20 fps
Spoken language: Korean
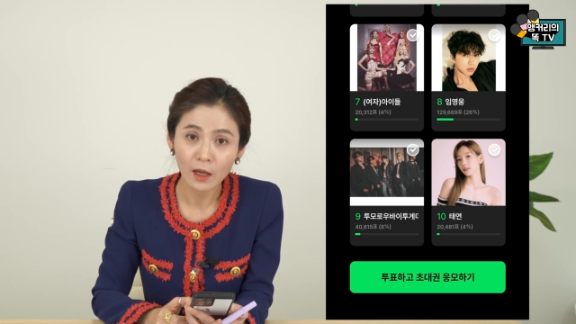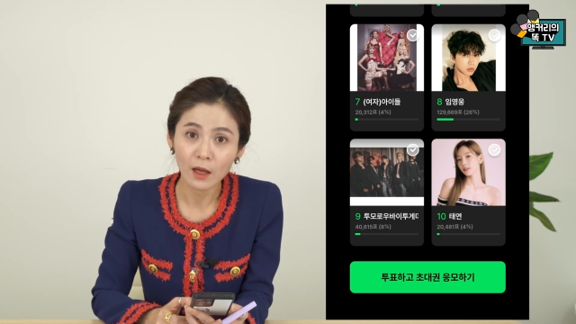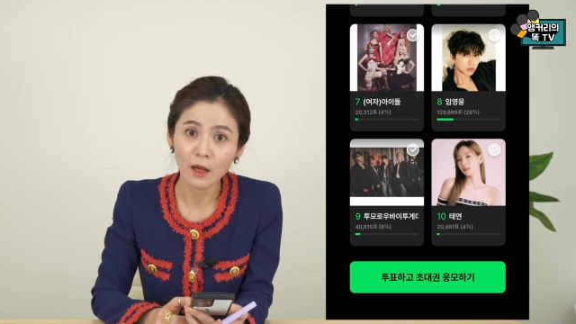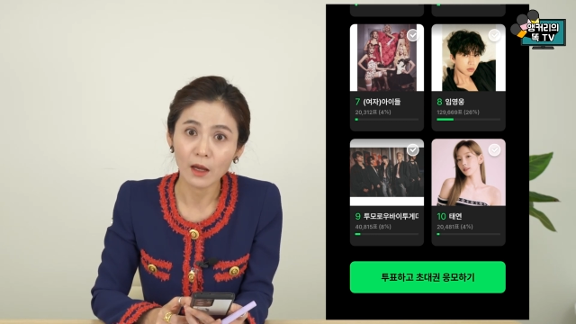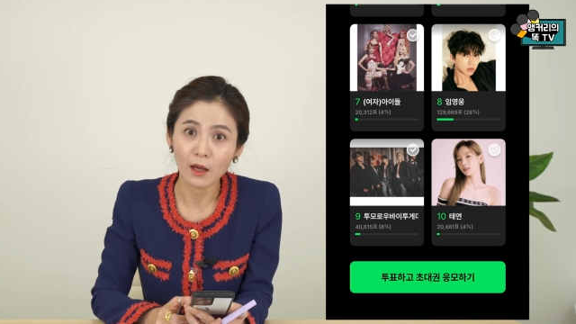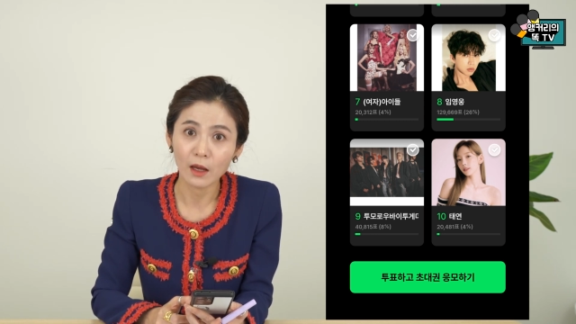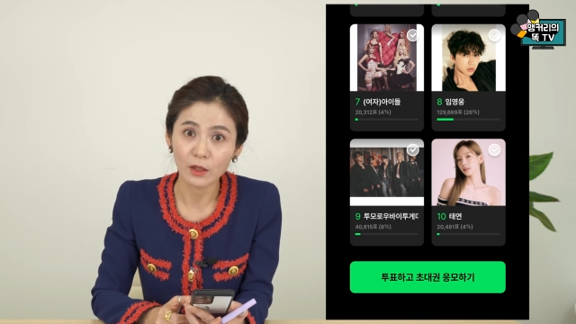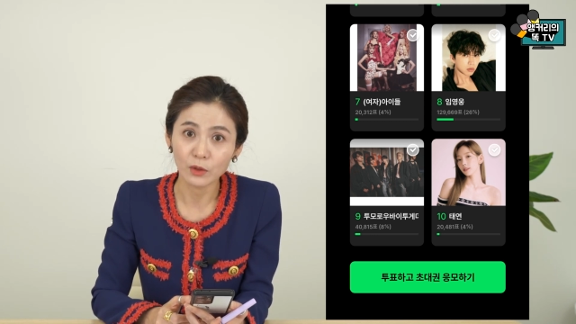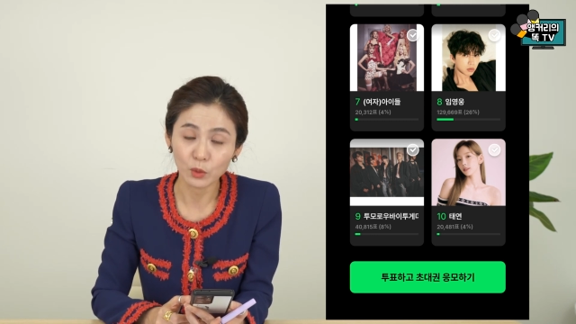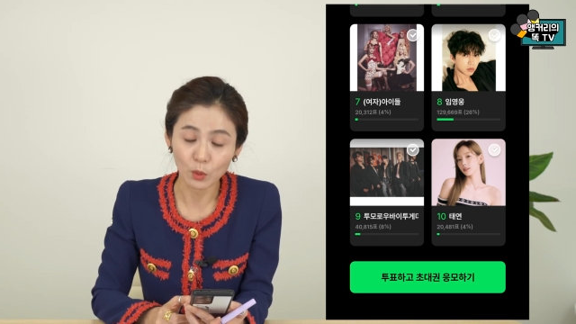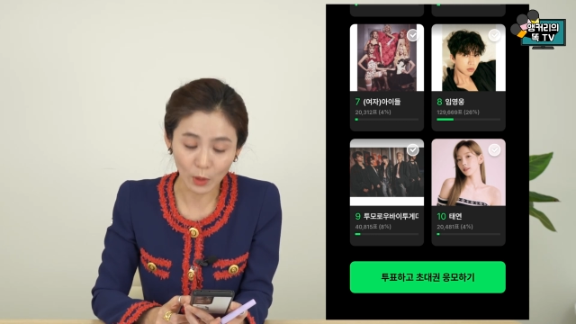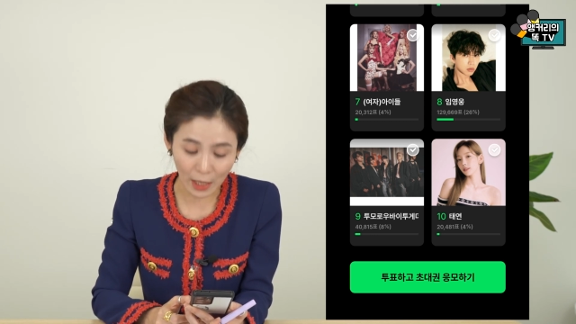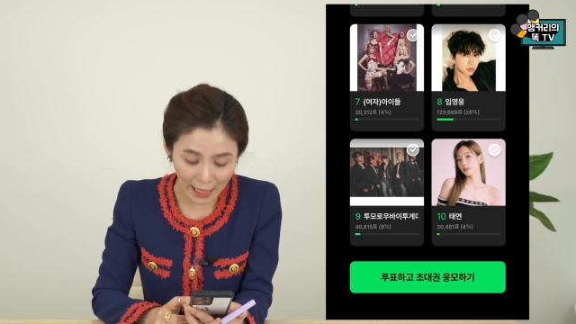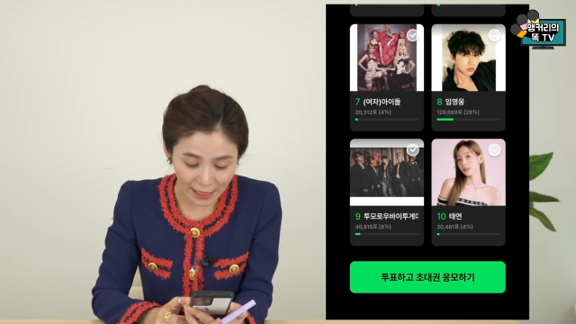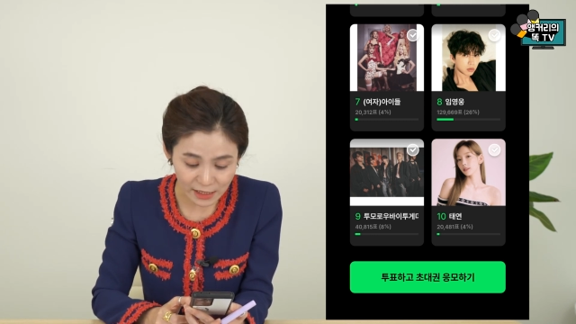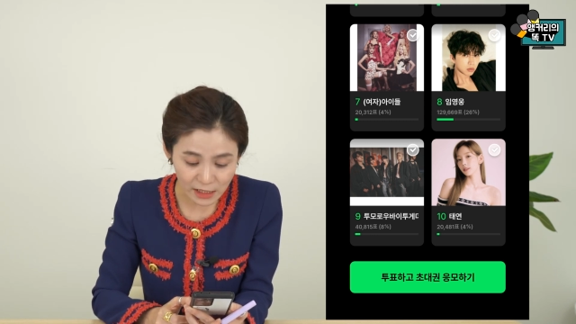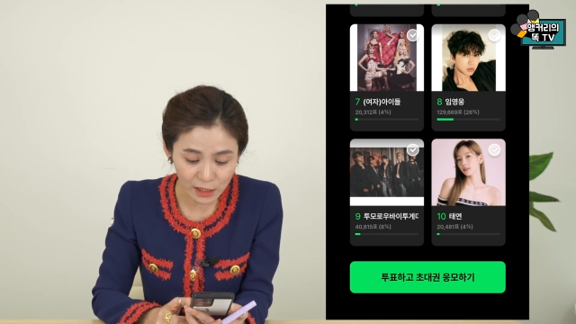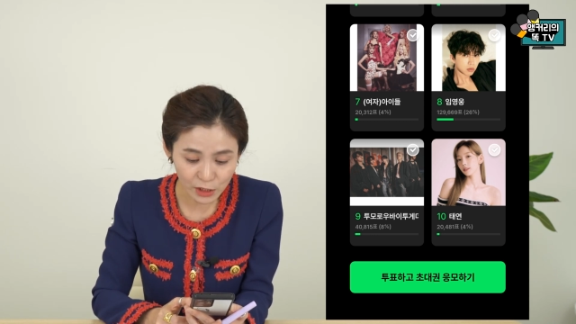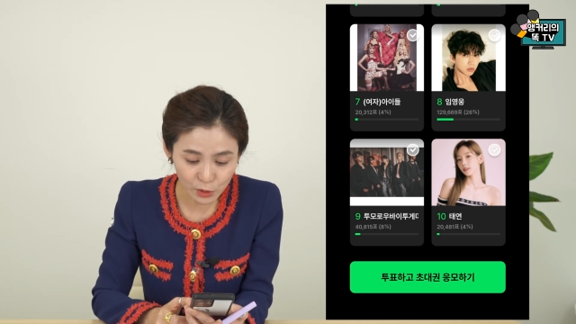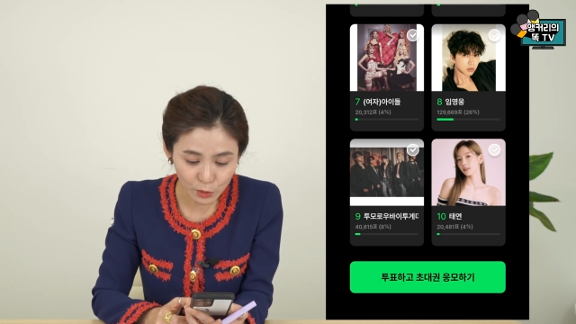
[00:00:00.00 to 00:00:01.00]
아, 또
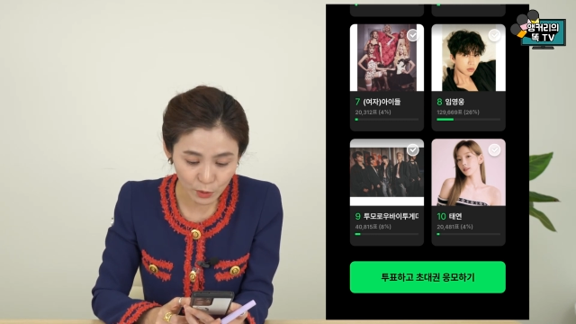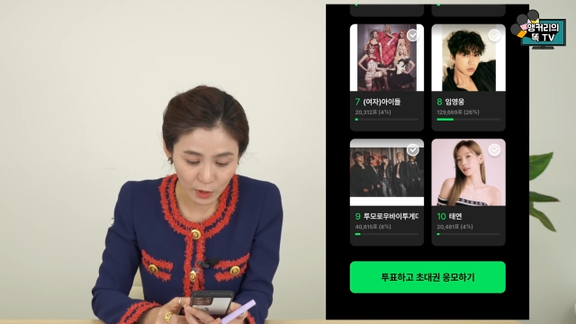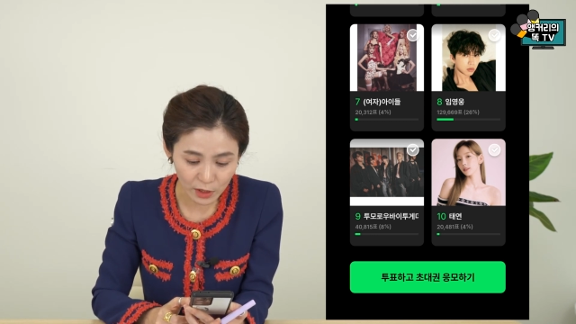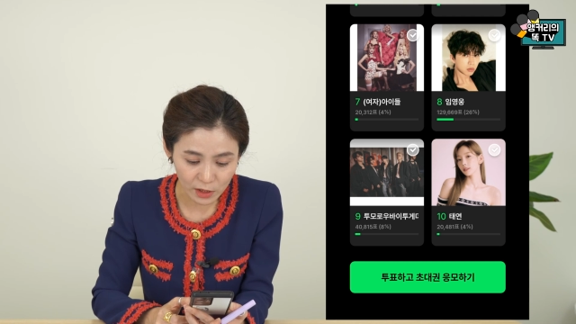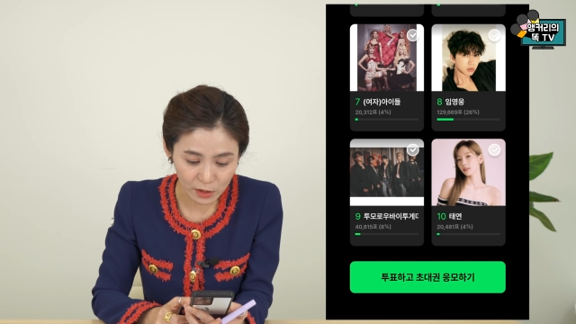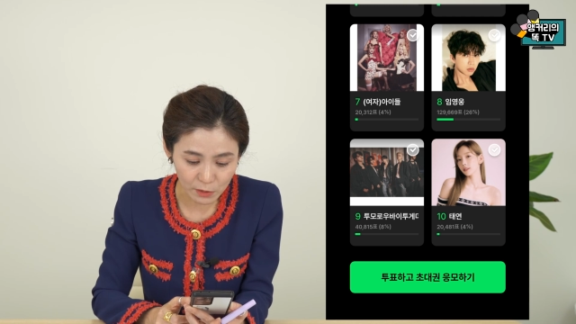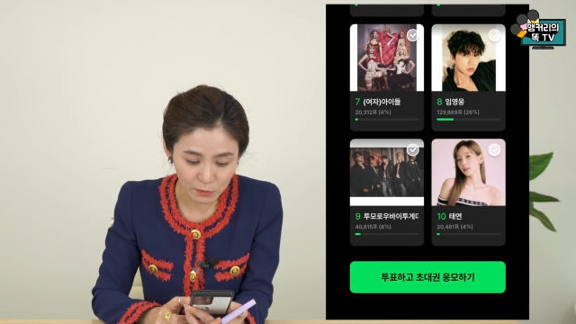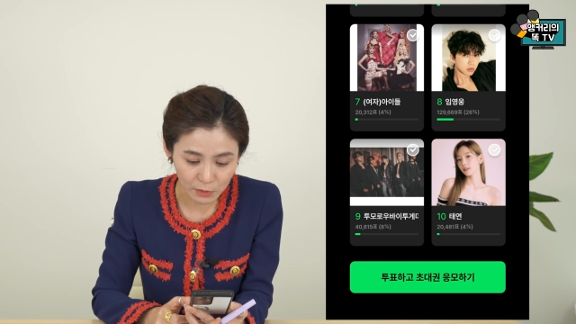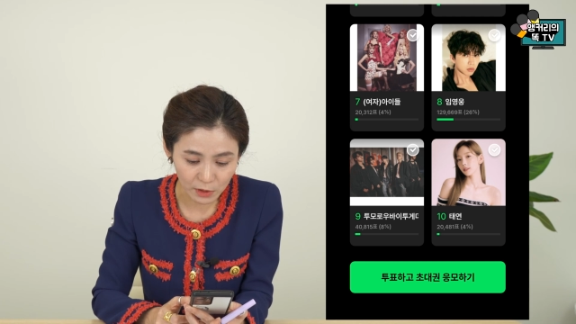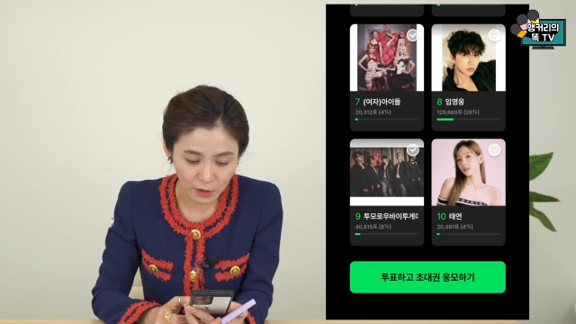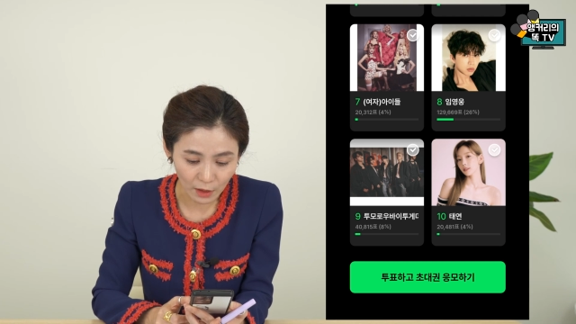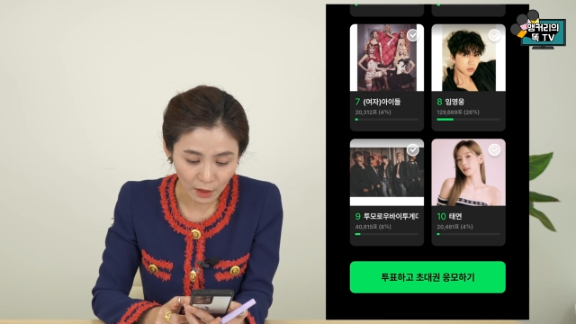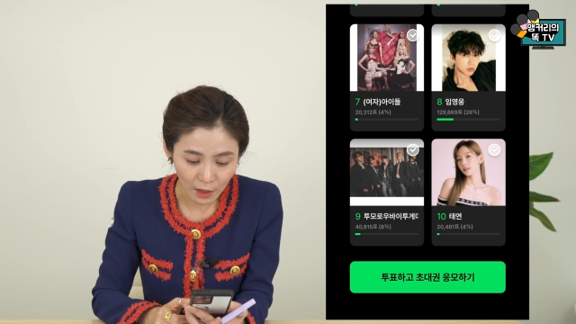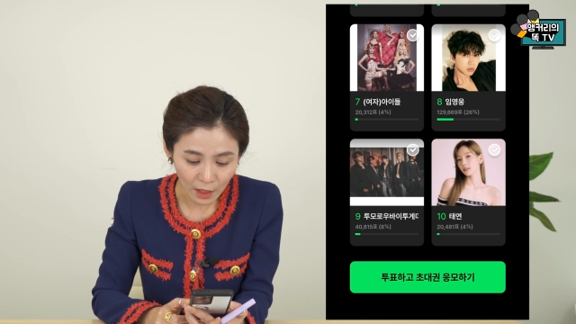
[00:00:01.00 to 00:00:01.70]
가실 수가 있습니다.